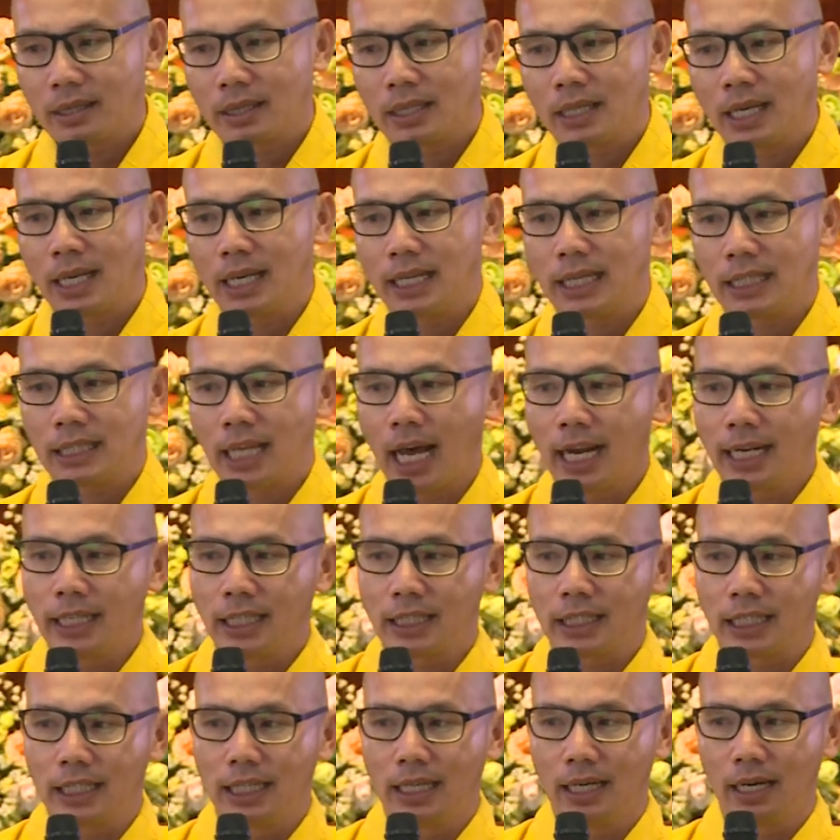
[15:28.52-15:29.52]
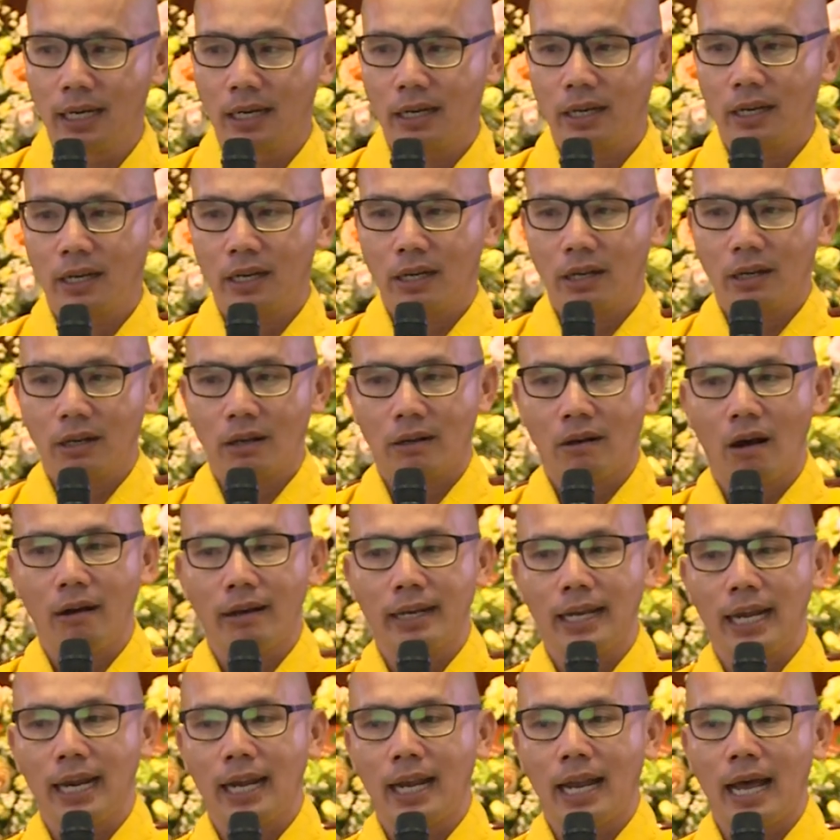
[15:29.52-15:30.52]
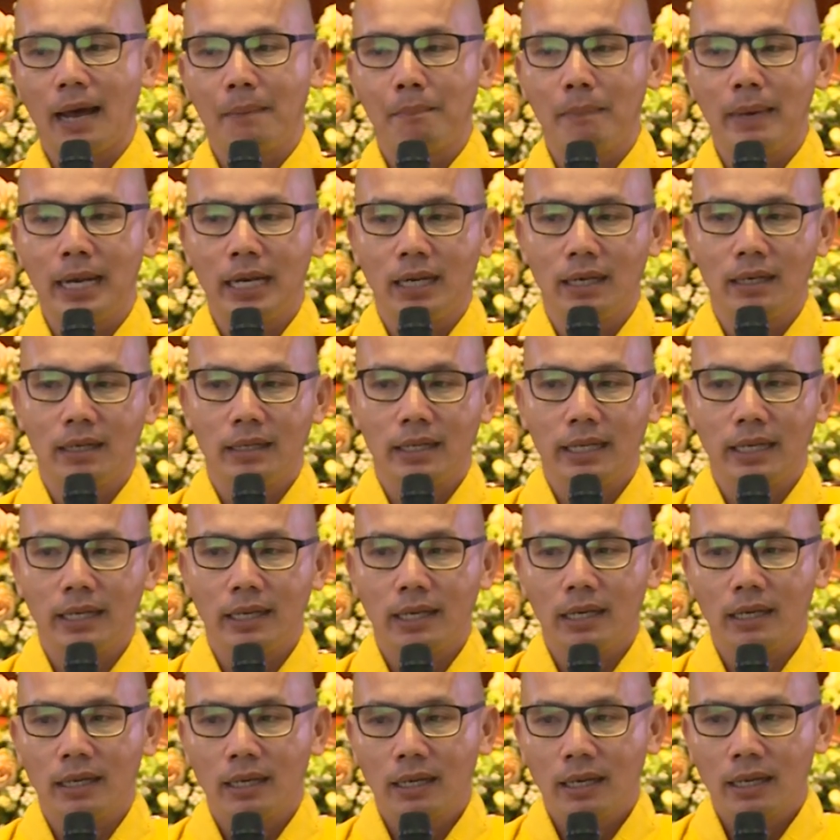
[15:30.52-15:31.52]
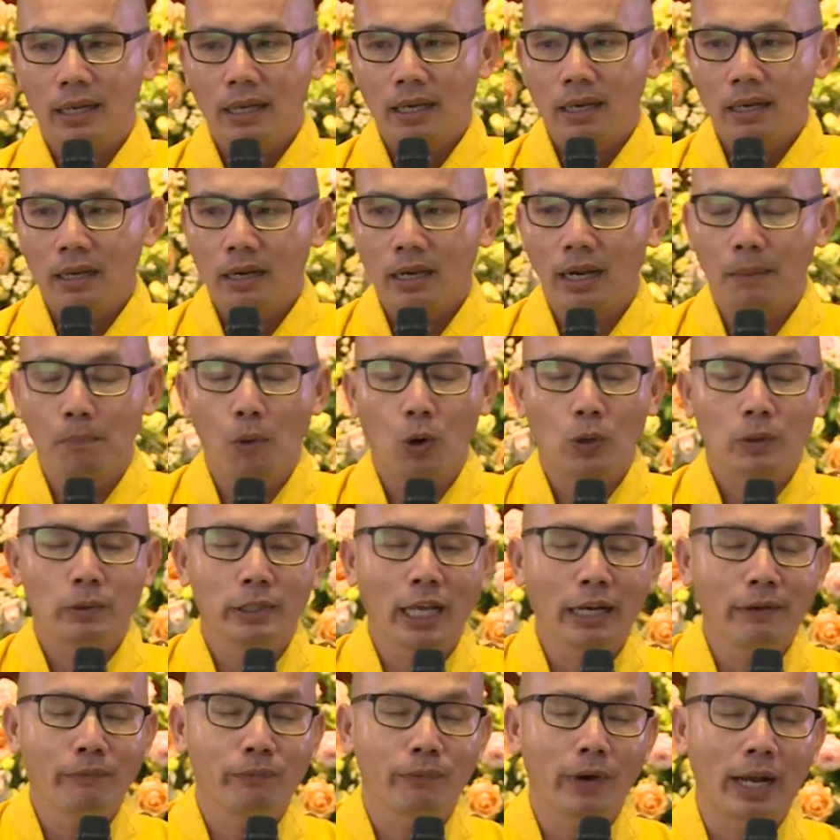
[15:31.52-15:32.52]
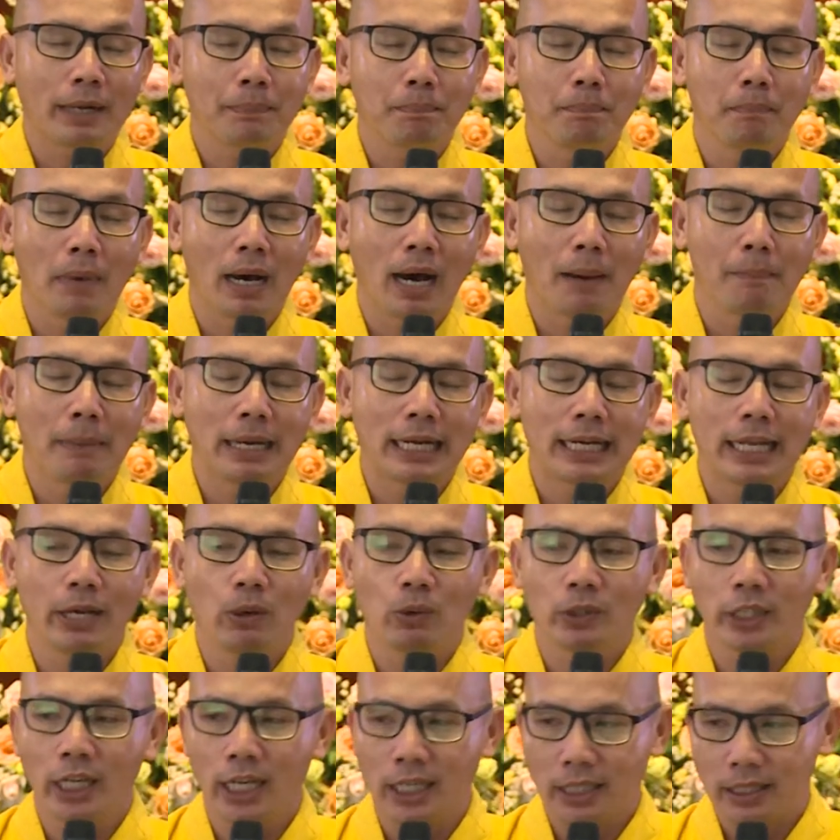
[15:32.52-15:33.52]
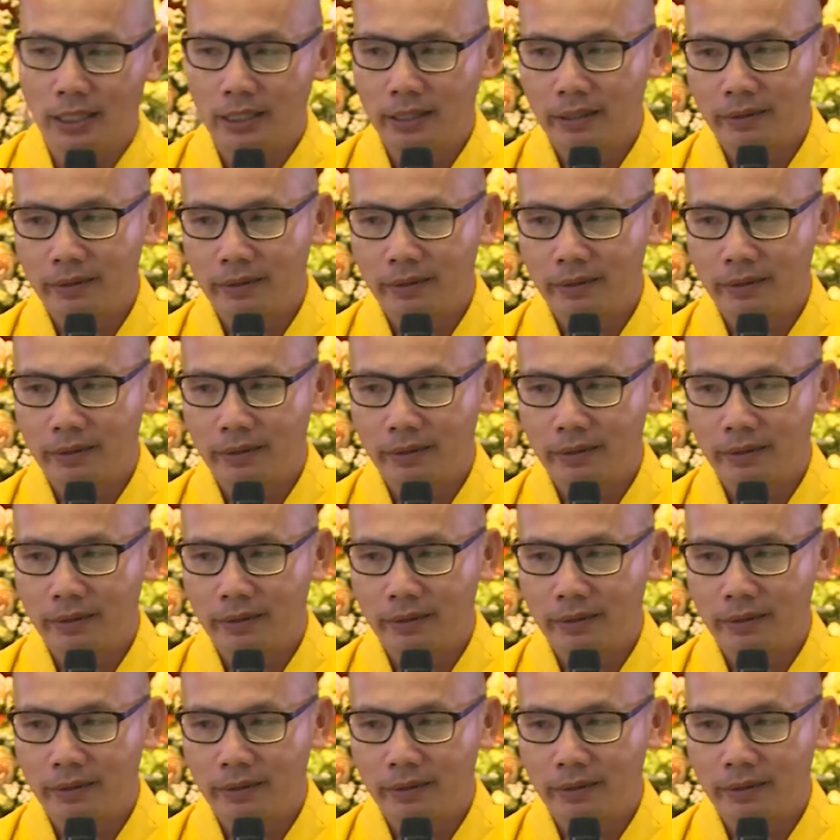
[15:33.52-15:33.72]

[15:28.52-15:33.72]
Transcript: thì thanh tường có nghĩa là mình là một nhân vật mà mình yêu thích,